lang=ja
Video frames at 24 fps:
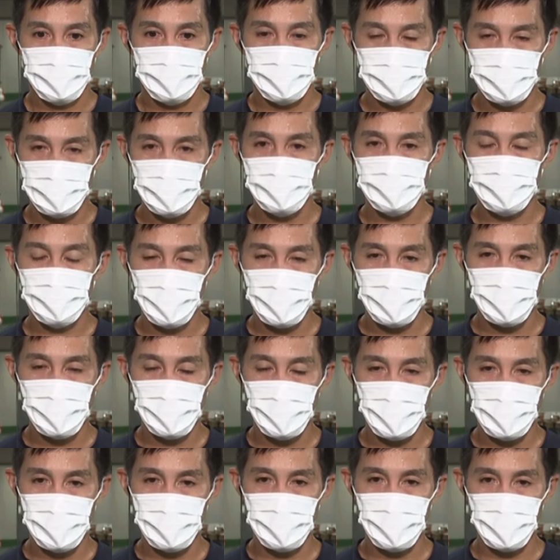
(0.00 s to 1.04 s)
まあ、直線
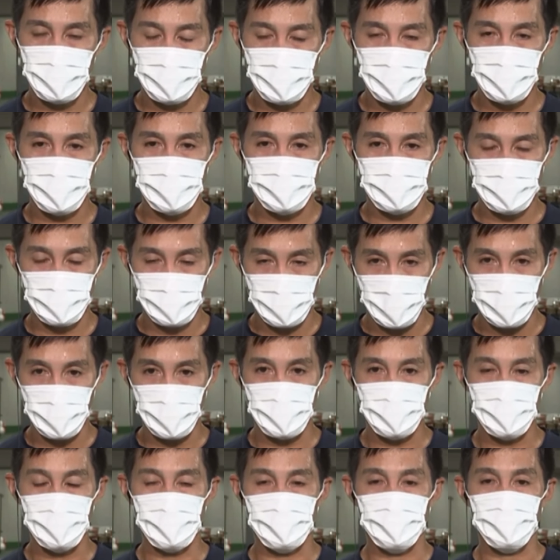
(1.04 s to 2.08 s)
関係行き足とかは
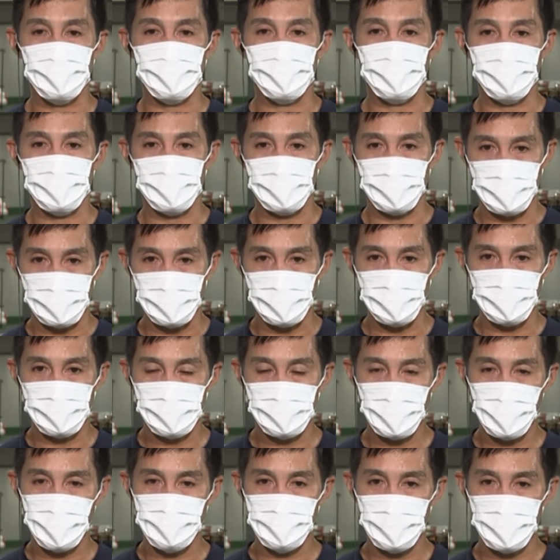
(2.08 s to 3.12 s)
いいと思うんですけど、うんはい、
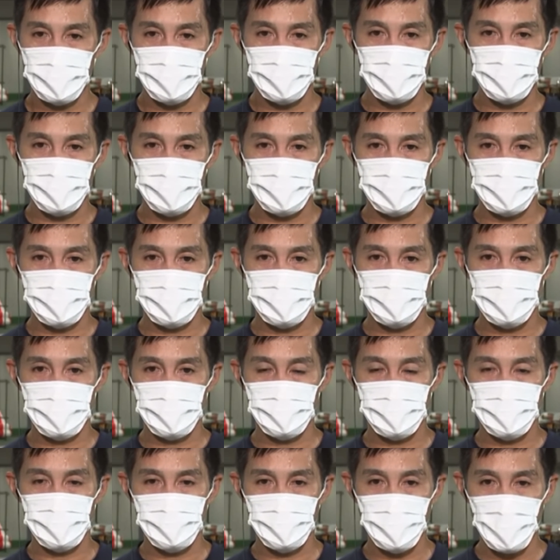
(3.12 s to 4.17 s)
たまり
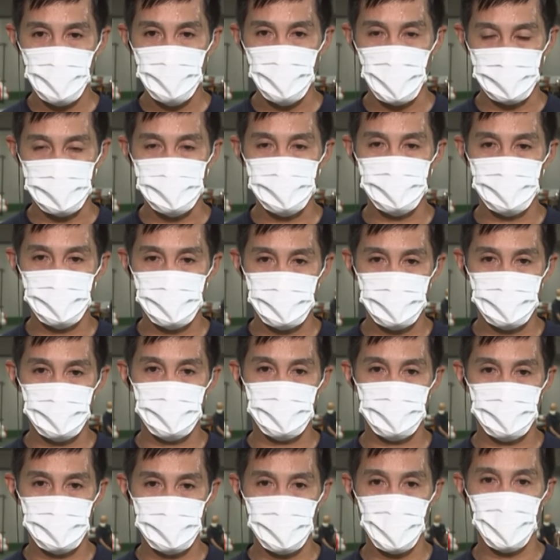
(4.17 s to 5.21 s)
はまあ普通
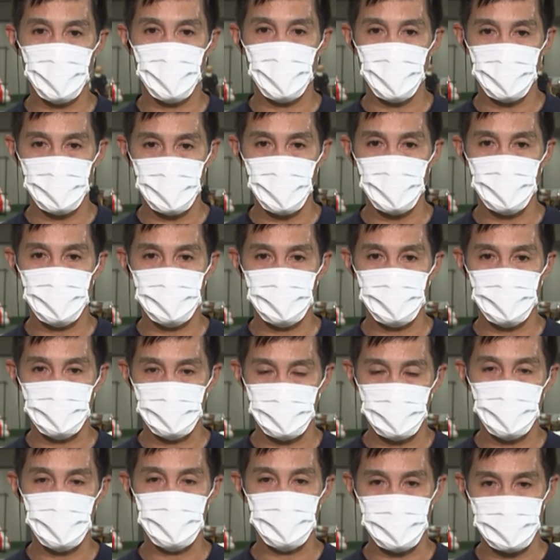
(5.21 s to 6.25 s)
ぐらいかなと思っ
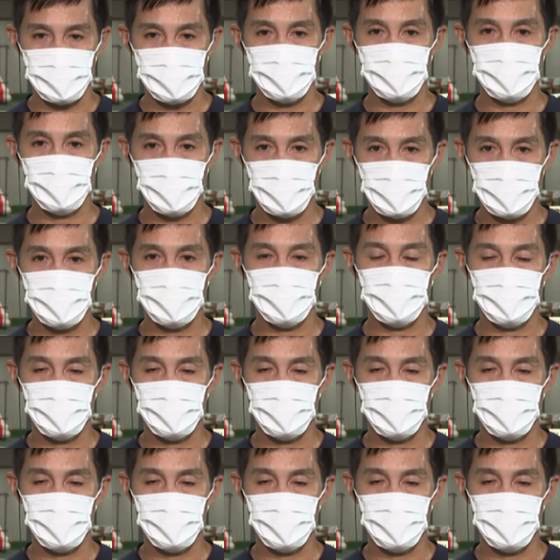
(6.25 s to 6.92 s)
てます、はいわ